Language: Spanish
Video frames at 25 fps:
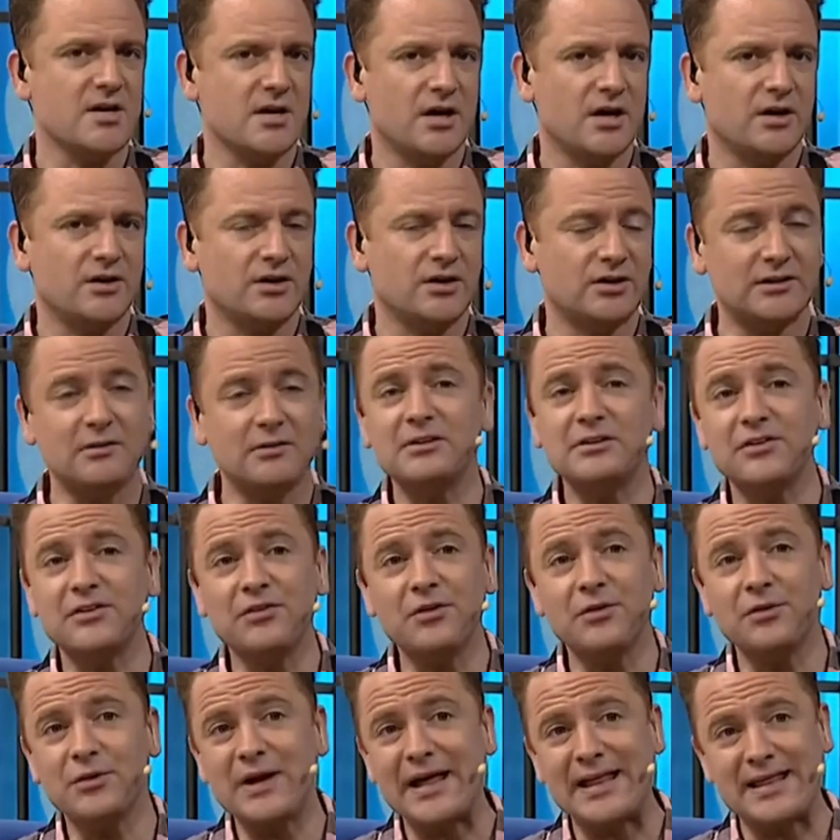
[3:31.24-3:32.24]
así. No estamos
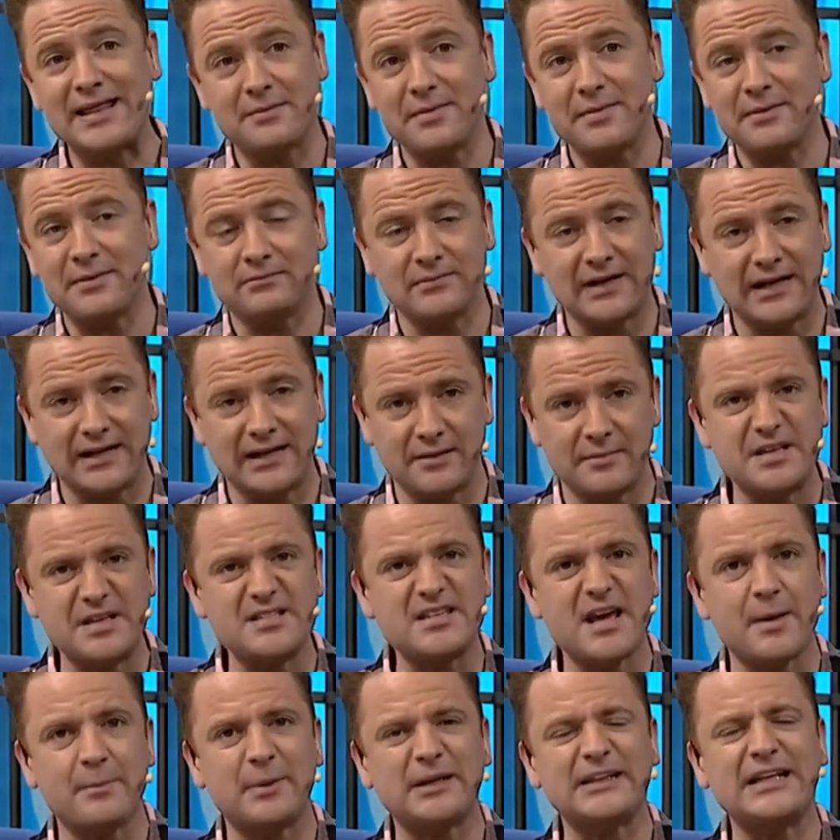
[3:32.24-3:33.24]
hablando de una,
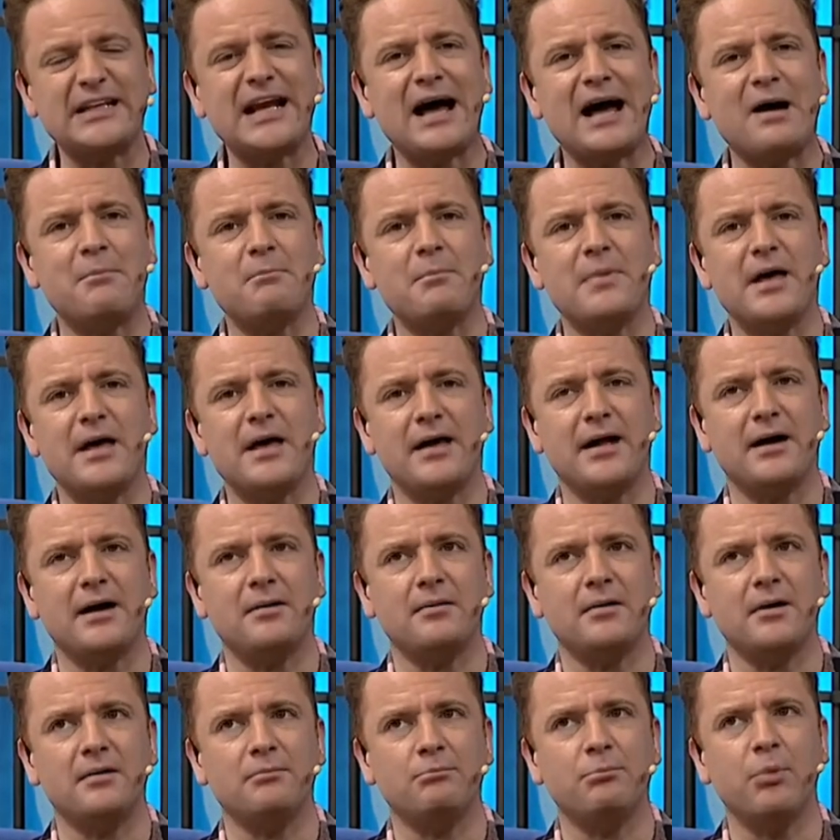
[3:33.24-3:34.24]
demencia. Aparte, era,
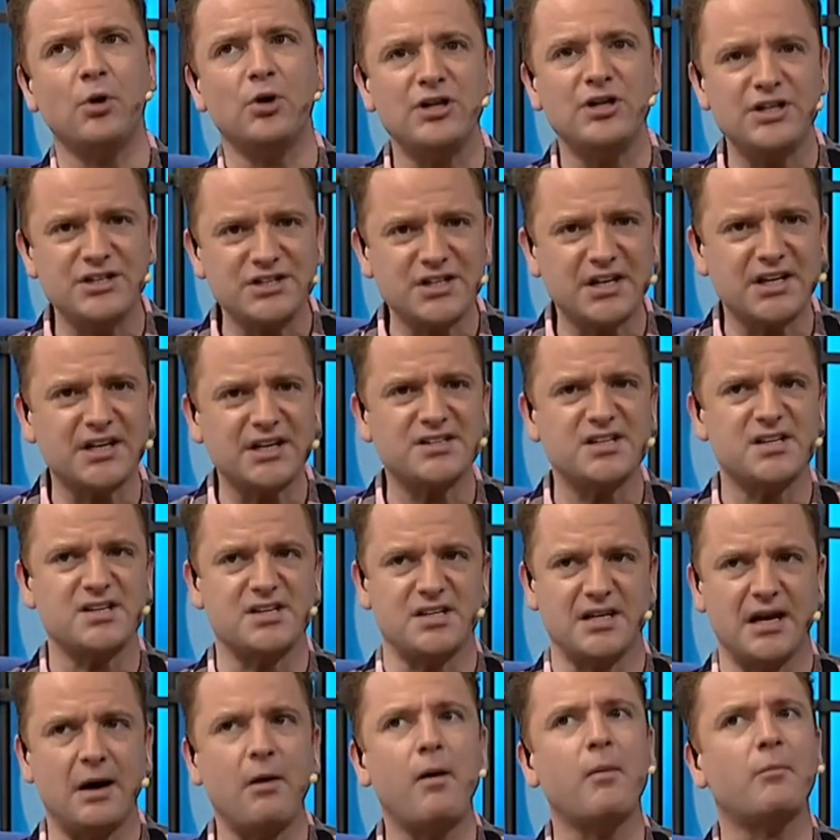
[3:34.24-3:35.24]
era, boliches que se
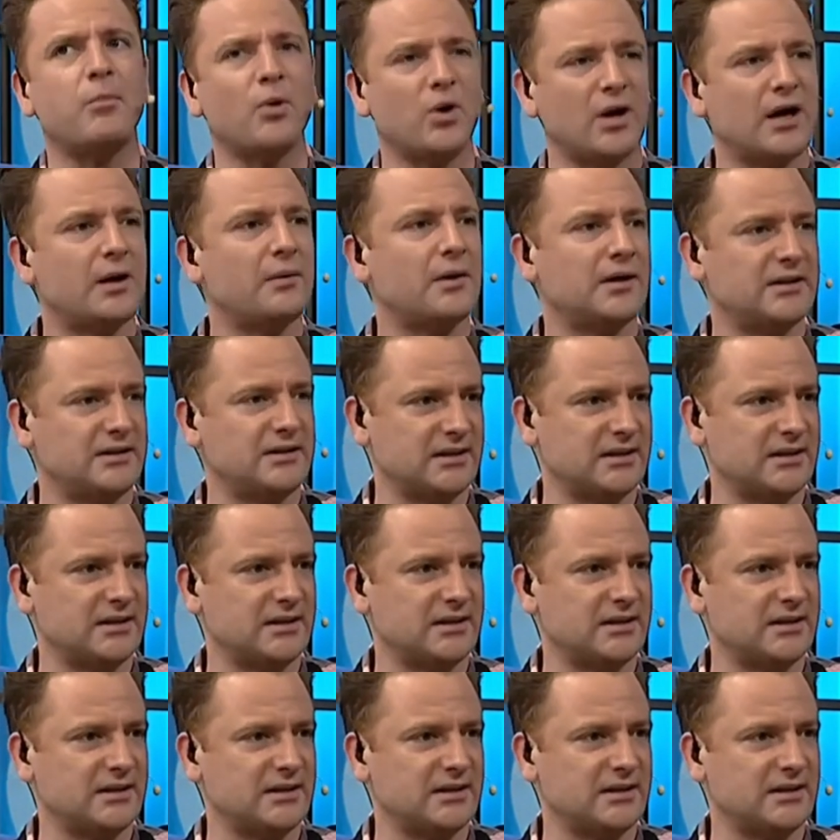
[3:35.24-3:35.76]
llenaban por las